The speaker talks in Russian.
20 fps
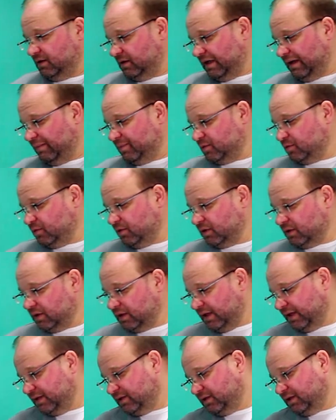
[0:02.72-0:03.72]
Обзор
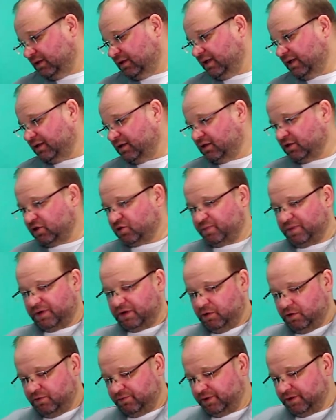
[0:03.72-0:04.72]
1К
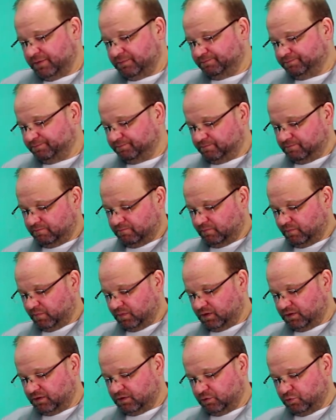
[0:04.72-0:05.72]
нитрошпаклевки,
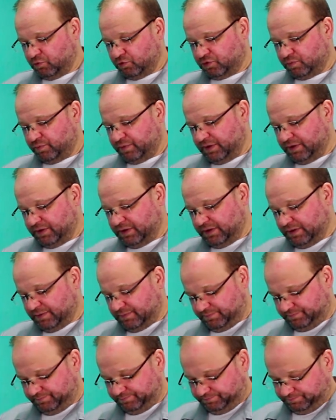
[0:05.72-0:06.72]
а, тоже бренда
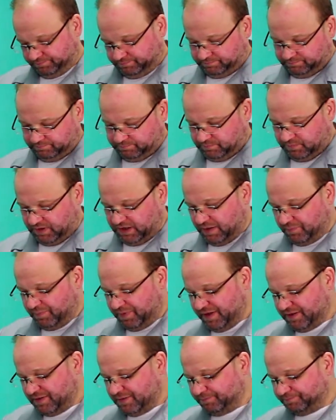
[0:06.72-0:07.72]

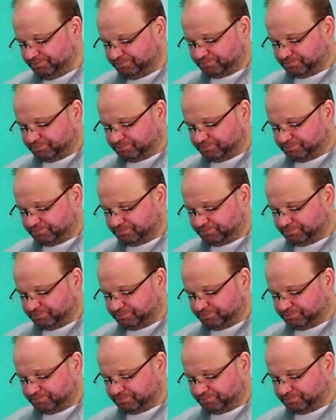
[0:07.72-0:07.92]
К5.